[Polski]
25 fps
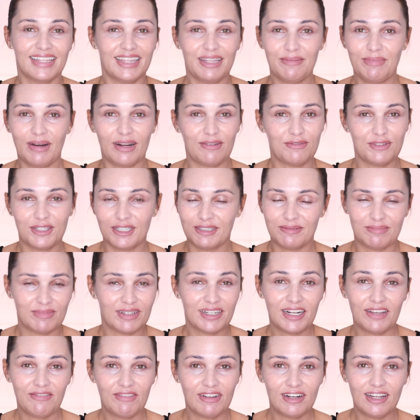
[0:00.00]
naprawdę,
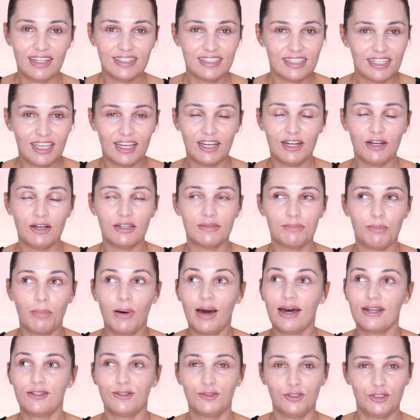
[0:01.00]
rewelacja,
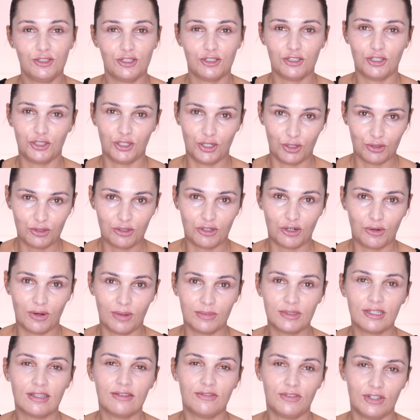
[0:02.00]
bardzo się cieszę, że
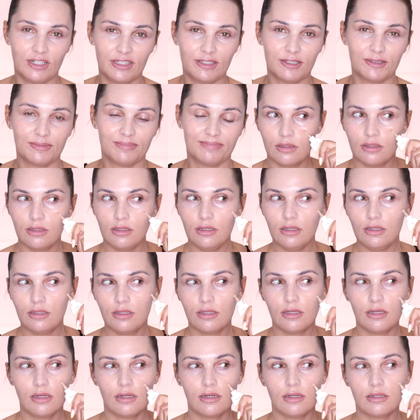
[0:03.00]
odkryłam ten filtr. I
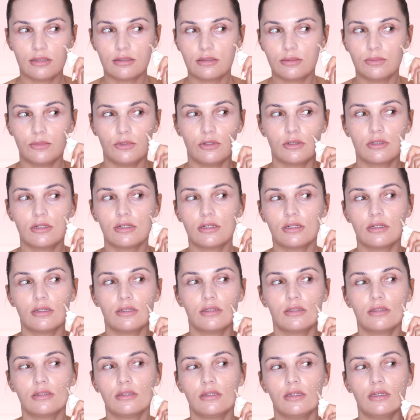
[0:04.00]
teraz mogę
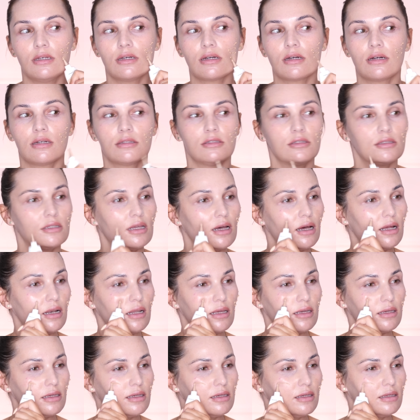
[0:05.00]
jechać
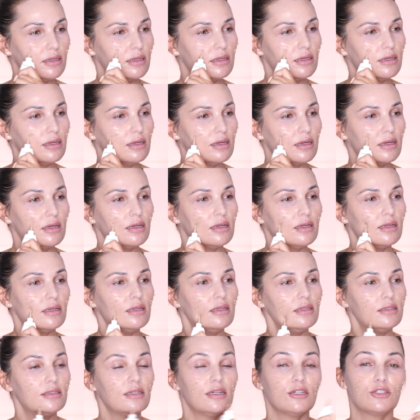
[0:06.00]
dalej
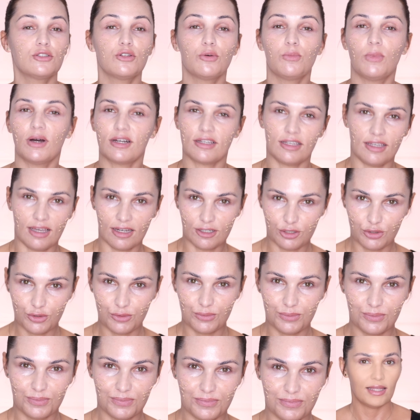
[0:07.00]
zresztą makijażu.